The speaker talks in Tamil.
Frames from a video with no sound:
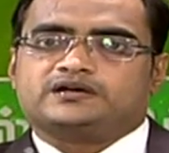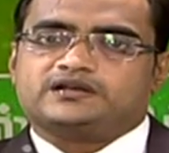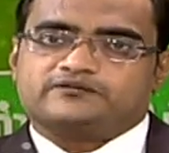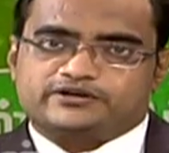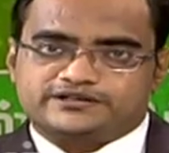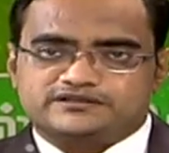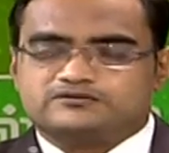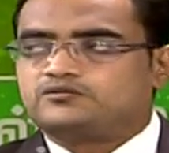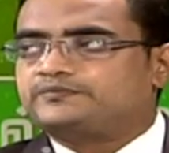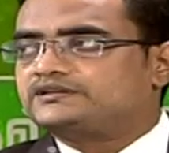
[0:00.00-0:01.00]
இல்லை வெக்கேஷனல்
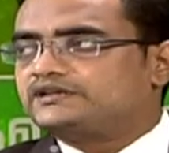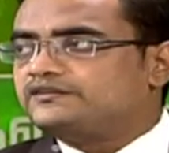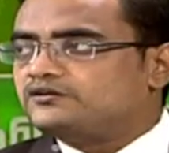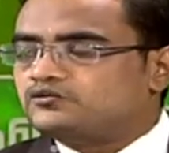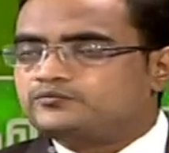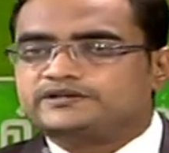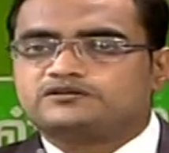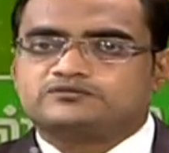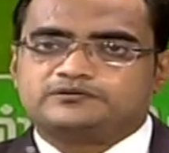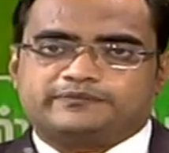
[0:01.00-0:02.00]
குரூப் எடுத்து எந்த குரூப்
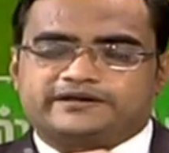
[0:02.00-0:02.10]
எடுத்து